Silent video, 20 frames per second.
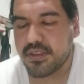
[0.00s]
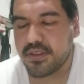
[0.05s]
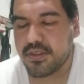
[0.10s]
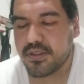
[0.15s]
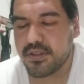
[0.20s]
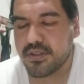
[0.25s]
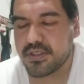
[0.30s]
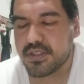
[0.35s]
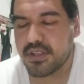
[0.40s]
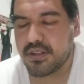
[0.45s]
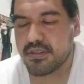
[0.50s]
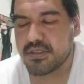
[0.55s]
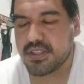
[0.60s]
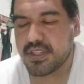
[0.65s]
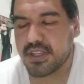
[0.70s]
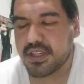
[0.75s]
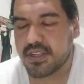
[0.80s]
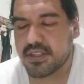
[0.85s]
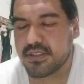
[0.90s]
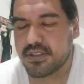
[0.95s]
Dios de
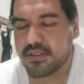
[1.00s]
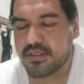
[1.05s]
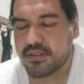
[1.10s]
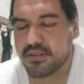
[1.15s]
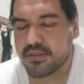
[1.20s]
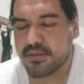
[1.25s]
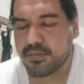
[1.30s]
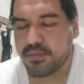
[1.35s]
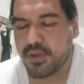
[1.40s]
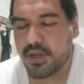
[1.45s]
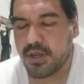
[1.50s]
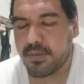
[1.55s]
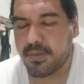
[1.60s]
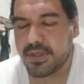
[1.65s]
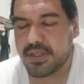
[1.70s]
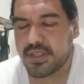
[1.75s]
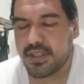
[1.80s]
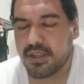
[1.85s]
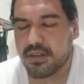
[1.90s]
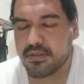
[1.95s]
los ejércitos,
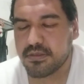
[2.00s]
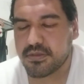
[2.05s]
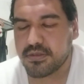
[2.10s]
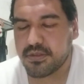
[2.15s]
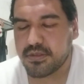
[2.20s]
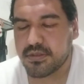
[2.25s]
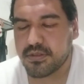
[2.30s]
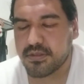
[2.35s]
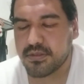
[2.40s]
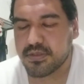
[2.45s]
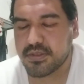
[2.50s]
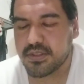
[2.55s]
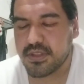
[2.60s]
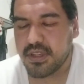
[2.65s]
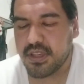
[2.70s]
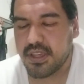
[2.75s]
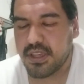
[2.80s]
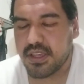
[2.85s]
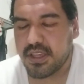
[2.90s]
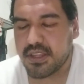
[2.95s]
vuélvete a nosotros.
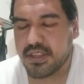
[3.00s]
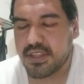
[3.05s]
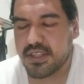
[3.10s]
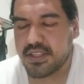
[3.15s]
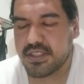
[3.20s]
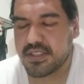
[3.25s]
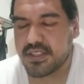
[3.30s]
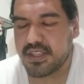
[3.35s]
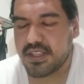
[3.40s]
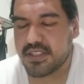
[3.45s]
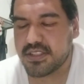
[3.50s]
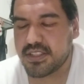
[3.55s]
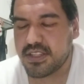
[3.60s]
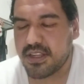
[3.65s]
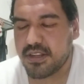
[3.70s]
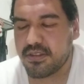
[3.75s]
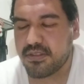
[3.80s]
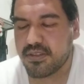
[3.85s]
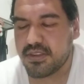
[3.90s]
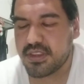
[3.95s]
Desde el
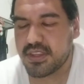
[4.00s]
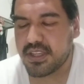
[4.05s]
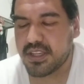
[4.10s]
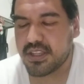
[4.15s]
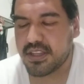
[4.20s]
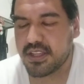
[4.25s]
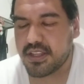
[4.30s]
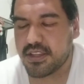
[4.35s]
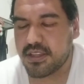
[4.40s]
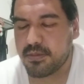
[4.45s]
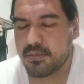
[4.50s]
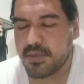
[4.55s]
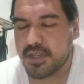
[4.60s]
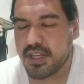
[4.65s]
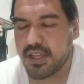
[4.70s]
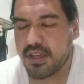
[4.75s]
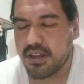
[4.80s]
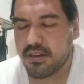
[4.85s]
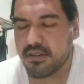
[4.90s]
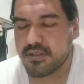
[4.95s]
cielo, dígnate a
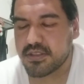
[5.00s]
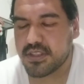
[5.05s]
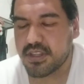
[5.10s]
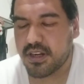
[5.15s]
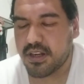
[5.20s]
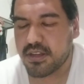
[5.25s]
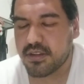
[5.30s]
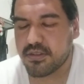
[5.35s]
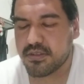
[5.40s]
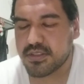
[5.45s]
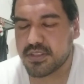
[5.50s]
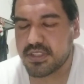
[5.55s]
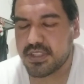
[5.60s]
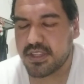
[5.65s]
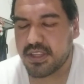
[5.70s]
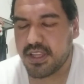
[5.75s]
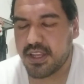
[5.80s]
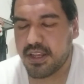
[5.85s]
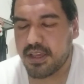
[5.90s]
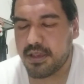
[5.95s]
mirarnos y
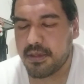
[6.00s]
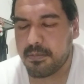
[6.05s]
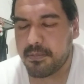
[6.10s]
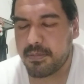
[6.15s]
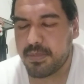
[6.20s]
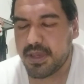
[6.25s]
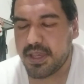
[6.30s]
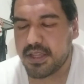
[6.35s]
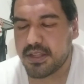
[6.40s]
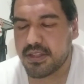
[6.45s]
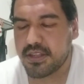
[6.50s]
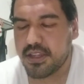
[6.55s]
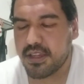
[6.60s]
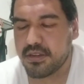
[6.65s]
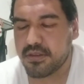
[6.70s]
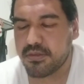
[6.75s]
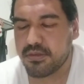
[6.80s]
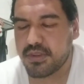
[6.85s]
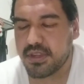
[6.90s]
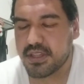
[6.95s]
reconsidera. Ven y
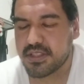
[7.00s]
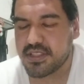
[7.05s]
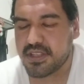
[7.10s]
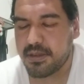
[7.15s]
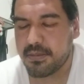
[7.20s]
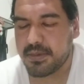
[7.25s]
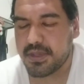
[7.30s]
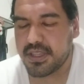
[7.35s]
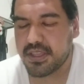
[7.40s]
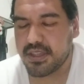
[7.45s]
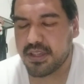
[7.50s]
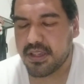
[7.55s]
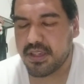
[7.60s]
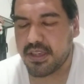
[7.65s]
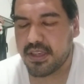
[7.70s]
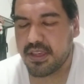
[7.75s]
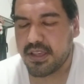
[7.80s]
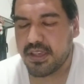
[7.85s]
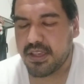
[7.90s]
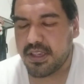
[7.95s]
ayuda a esta viña.
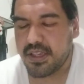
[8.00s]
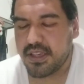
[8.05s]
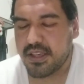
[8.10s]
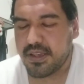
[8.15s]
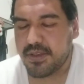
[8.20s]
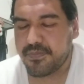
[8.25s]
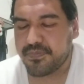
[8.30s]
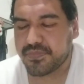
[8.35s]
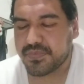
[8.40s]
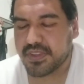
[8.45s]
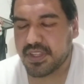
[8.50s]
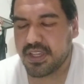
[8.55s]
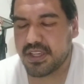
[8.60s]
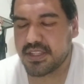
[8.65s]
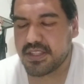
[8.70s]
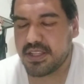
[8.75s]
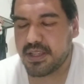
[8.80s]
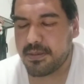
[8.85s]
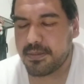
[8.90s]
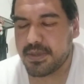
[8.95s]

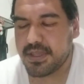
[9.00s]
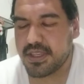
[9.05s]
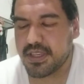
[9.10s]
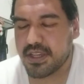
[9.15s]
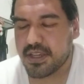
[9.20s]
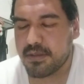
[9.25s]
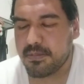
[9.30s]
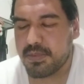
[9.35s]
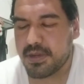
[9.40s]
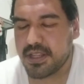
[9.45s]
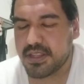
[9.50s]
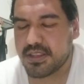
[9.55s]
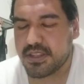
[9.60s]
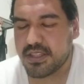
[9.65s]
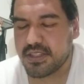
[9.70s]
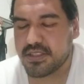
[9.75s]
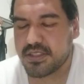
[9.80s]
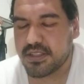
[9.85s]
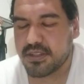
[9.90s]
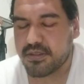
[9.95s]
Es la viña que
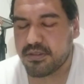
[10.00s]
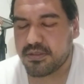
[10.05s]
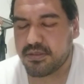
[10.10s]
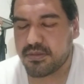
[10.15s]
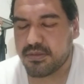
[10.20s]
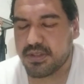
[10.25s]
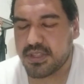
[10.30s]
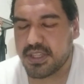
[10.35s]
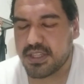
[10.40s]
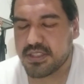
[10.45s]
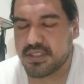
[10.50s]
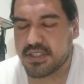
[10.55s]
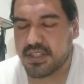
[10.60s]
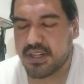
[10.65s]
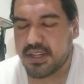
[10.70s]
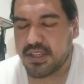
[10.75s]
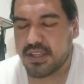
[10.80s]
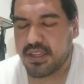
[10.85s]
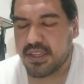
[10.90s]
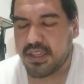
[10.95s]
plantaste con tu
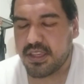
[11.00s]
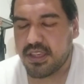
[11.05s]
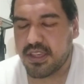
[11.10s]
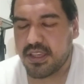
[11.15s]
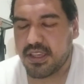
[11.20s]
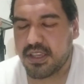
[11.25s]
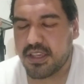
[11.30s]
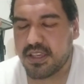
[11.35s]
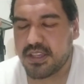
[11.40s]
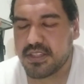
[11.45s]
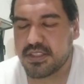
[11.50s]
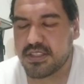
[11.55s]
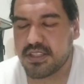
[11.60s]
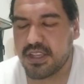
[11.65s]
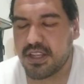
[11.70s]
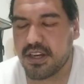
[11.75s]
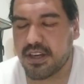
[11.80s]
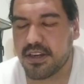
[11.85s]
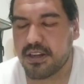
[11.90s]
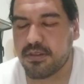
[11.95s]
diestra.
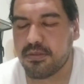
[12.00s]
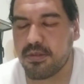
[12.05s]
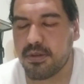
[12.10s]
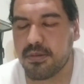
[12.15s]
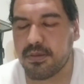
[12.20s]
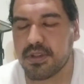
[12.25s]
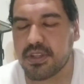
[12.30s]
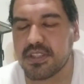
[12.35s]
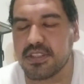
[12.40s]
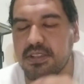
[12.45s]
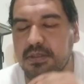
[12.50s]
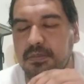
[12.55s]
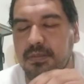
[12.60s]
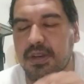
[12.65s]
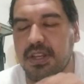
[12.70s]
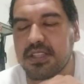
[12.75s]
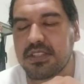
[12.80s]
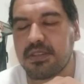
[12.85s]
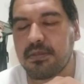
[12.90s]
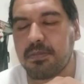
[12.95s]
Es el renuevo que
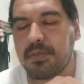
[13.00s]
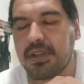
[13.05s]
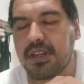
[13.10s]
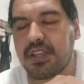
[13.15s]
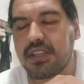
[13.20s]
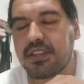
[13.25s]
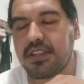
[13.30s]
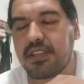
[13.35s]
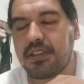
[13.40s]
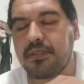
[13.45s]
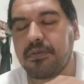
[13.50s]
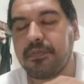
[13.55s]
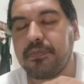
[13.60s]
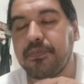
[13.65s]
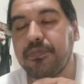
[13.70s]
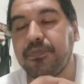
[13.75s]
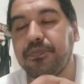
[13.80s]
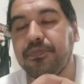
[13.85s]
sembraste para ti.